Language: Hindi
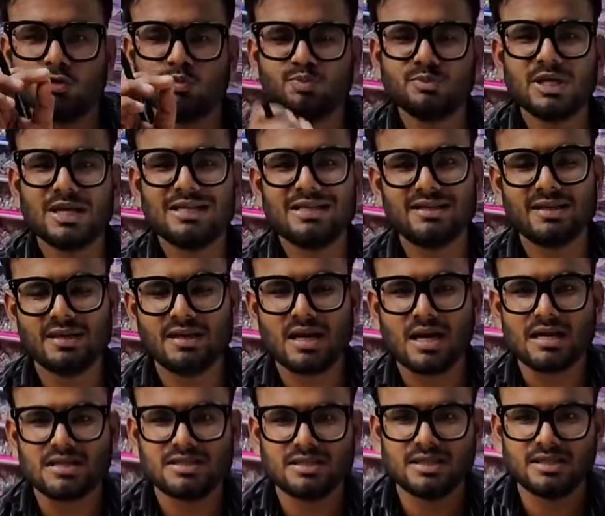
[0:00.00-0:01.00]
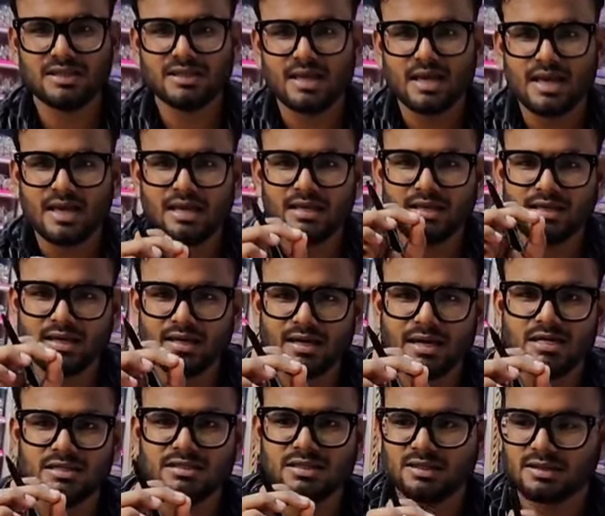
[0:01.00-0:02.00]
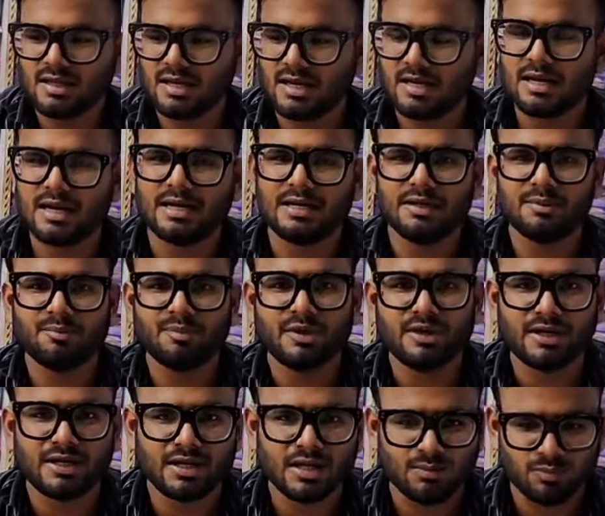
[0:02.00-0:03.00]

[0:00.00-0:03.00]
मिलेगा ताजी की खासियत क्या है ये खासियत है हर आइटम पर रेट